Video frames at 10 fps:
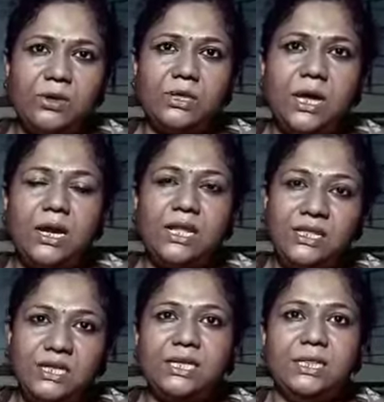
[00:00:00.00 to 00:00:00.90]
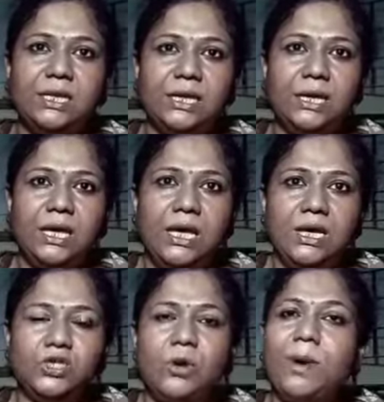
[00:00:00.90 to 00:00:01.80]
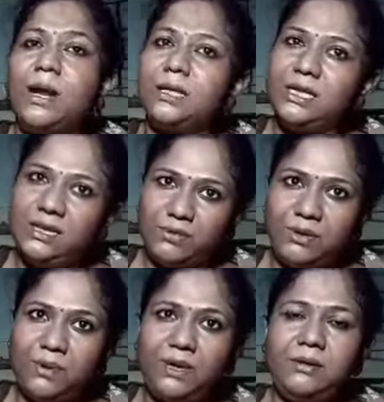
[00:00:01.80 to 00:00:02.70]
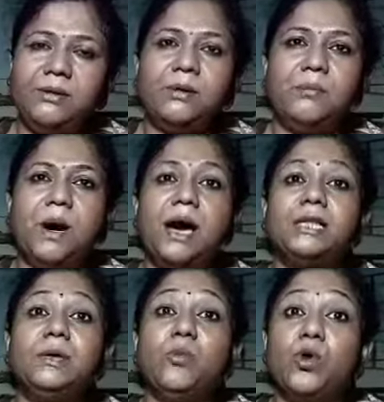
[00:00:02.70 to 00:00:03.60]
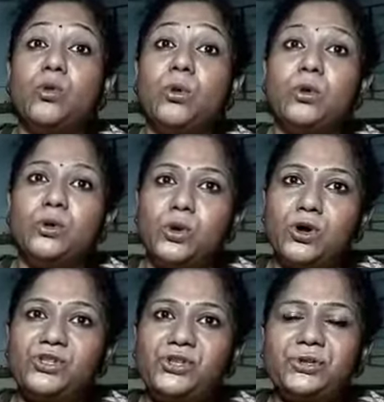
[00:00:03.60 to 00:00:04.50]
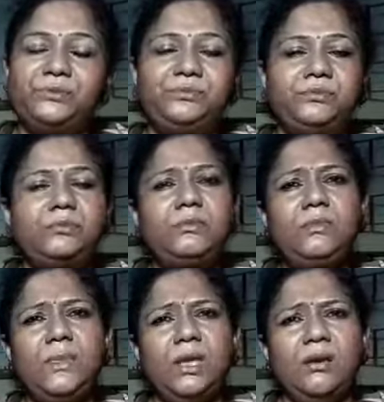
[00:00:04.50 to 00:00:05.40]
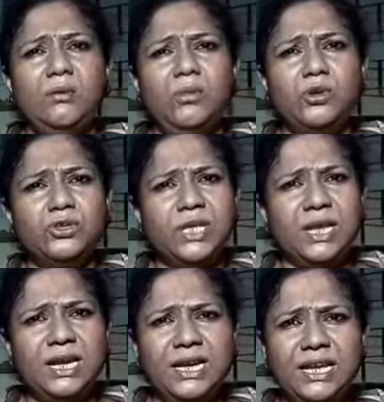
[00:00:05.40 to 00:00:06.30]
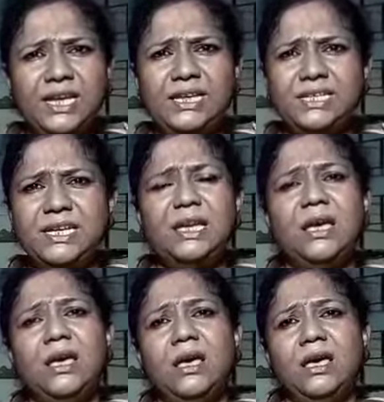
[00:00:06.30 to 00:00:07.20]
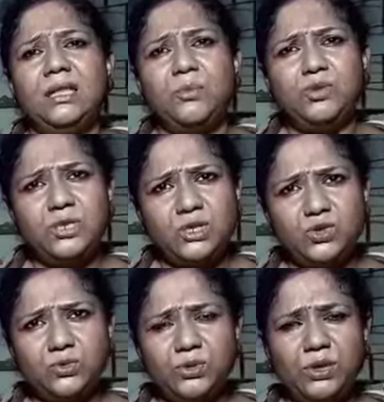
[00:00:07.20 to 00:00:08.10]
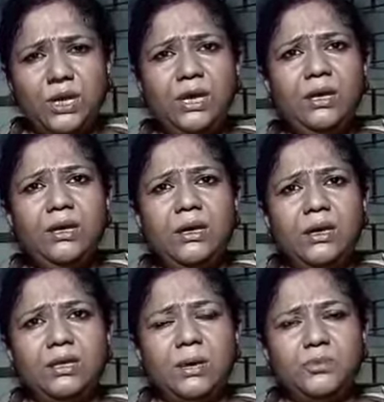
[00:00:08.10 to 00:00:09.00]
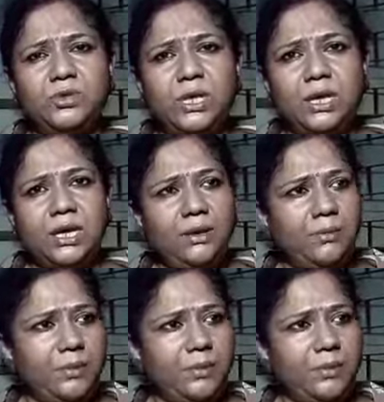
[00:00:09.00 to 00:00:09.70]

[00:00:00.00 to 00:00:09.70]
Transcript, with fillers: করে তার নেতৃত্বে সবার হাতে রিভলভার বা হাতে বড় বড় টর্চ মোটর সাইকেল রেখে এসে তাপস দাসগুপ্তকে তাপসদাকে